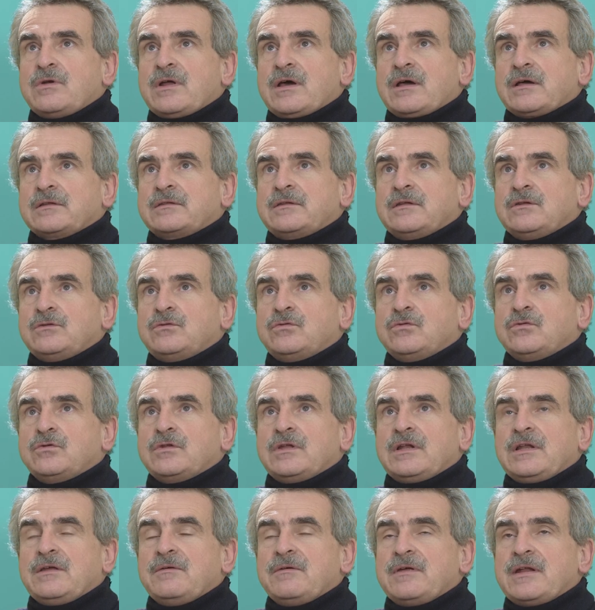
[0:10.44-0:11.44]
una actitud
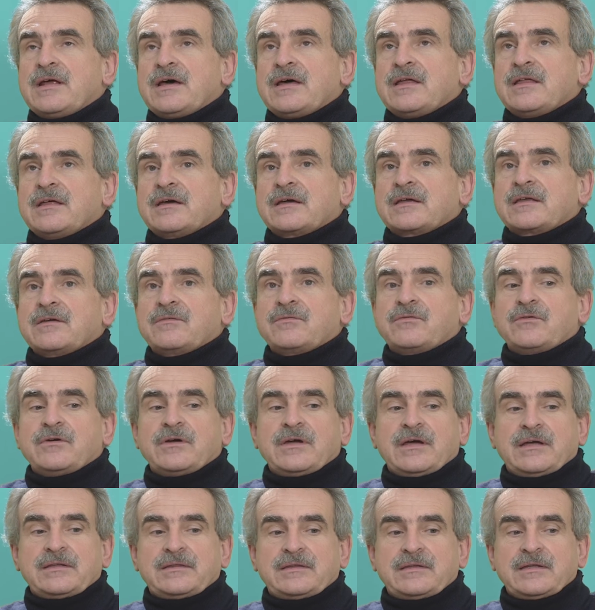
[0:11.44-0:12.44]
deliberada que
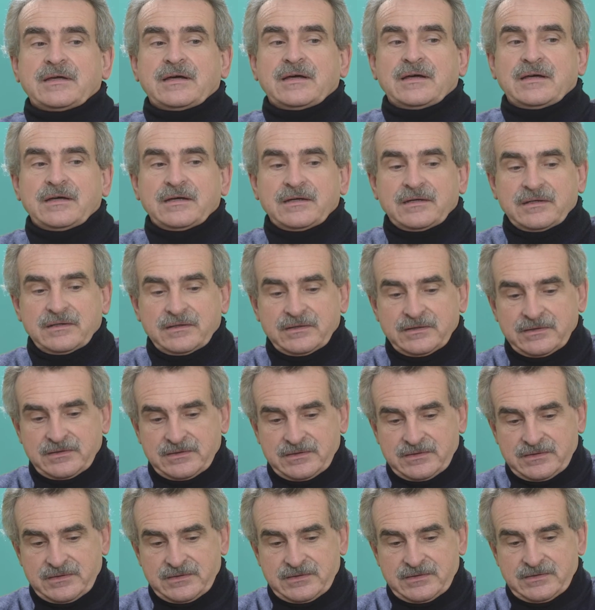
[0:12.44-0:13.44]
fue hasta
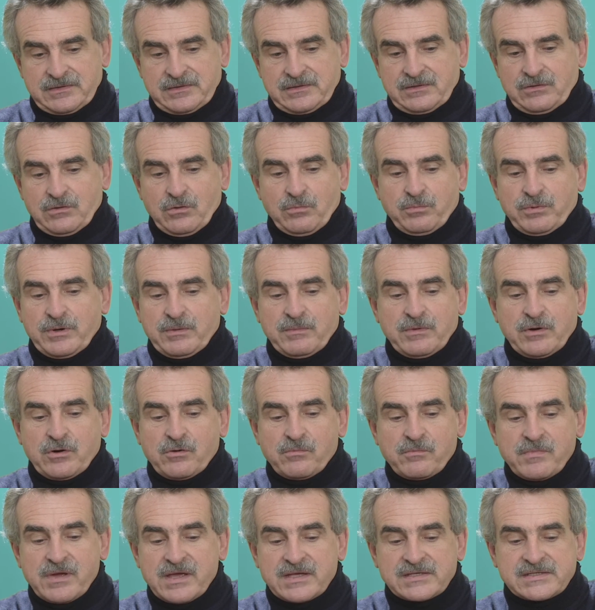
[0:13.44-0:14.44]
los
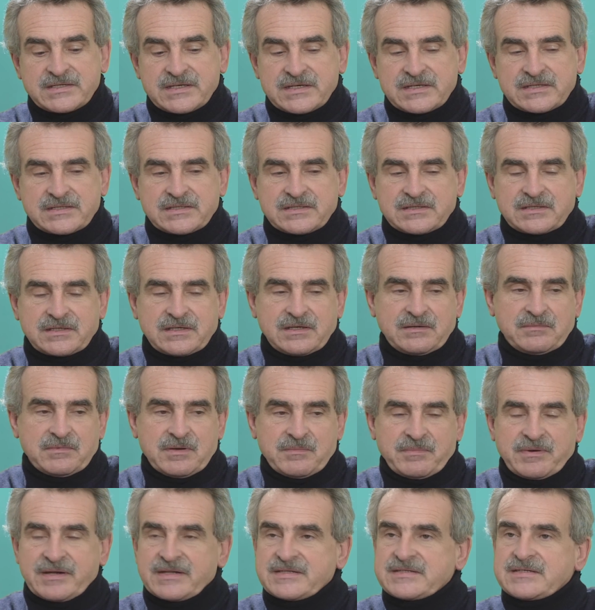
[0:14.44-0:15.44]
primeros meses, que me
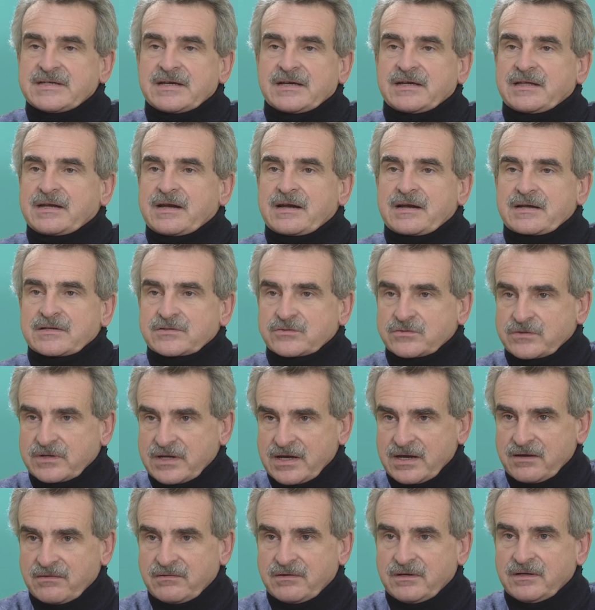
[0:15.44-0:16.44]
parecía que era
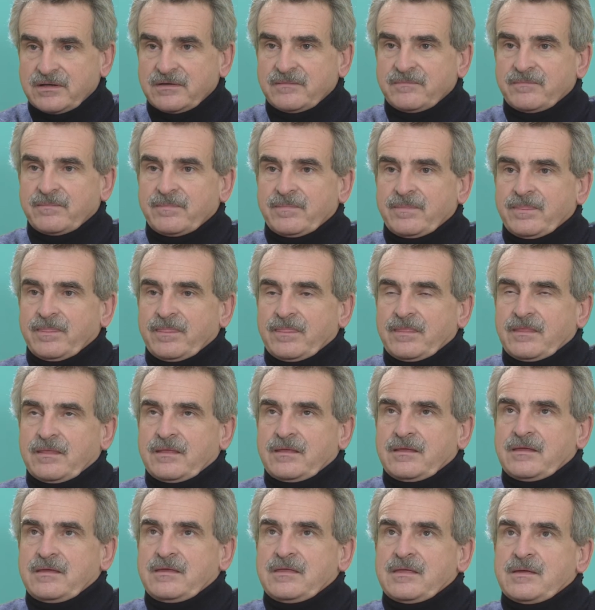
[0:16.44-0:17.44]
razonable,
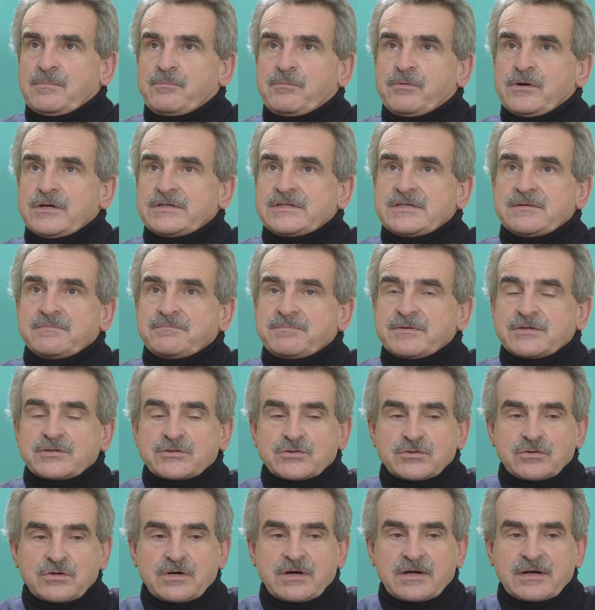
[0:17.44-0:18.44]
y después
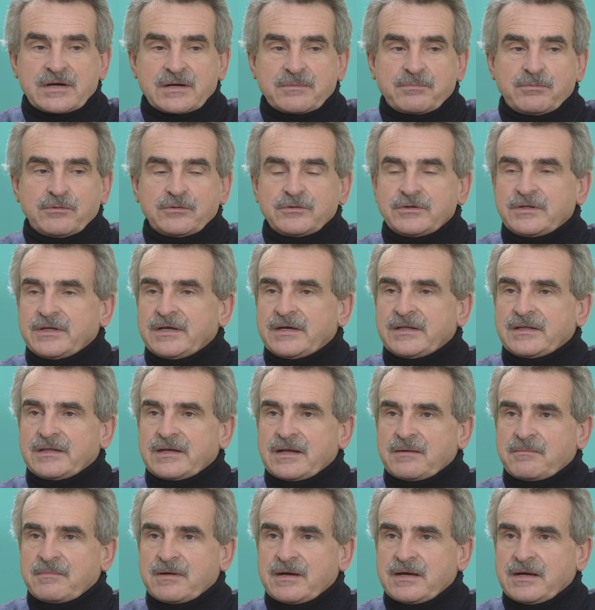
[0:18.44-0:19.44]
empezó a responder de
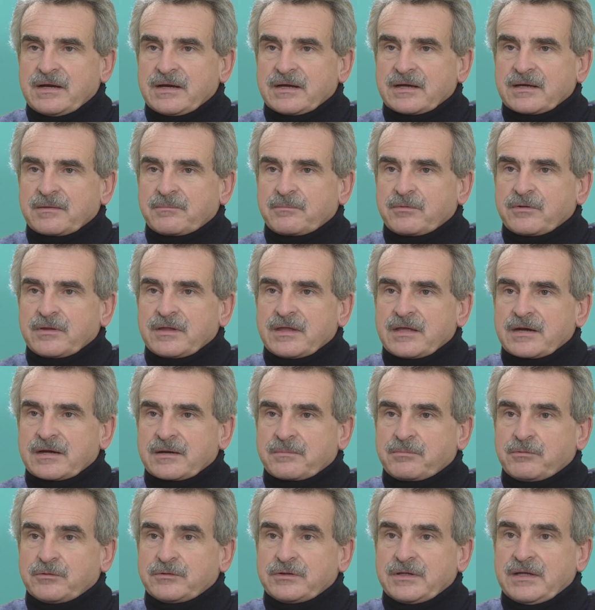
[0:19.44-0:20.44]
la manera que podía
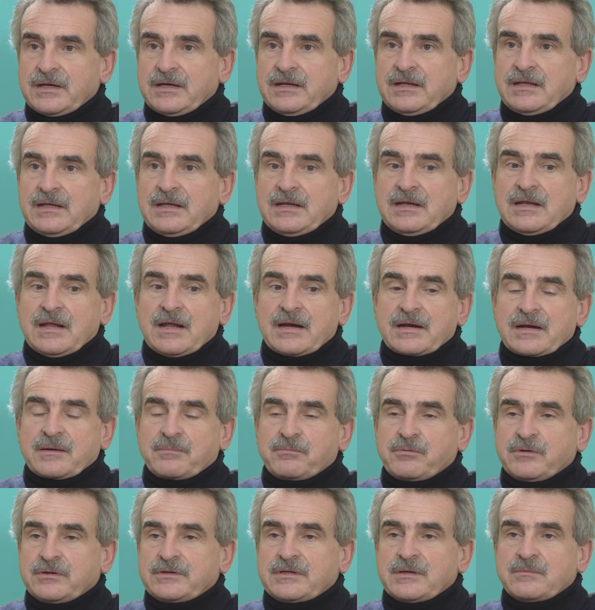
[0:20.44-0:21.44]
responder, y la
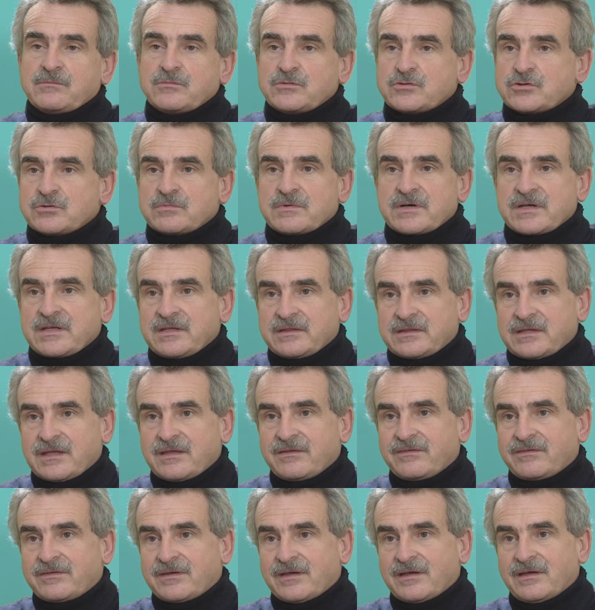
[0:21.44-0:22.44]
respuesta es mucho más
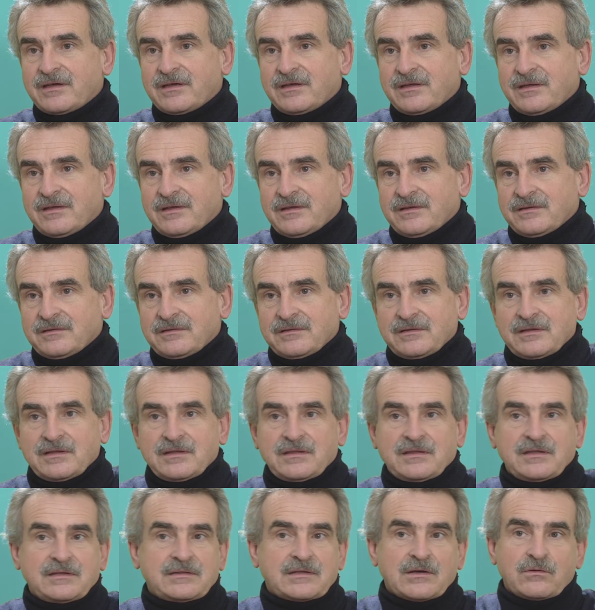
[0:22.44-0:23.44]
intensa
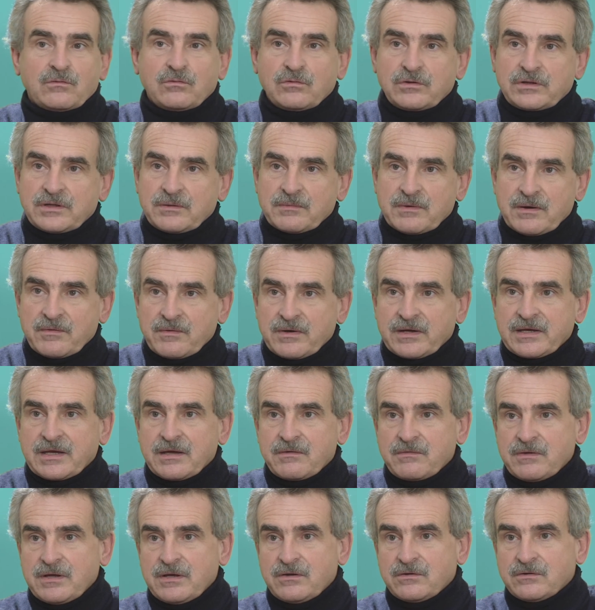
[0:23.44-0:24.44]
desde esta última vez que
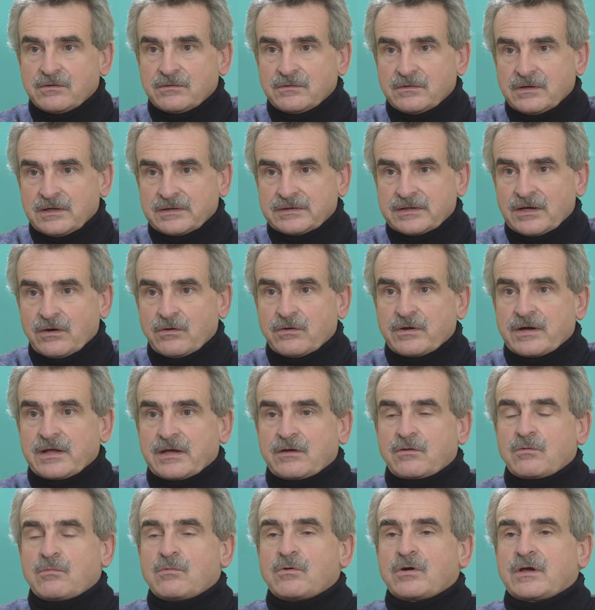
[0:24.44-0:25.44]
vino hasta ahora. Es
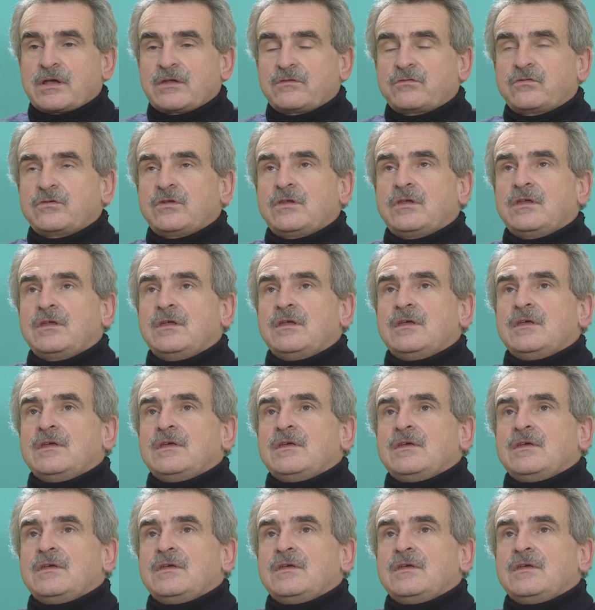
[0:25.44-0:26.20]
como que si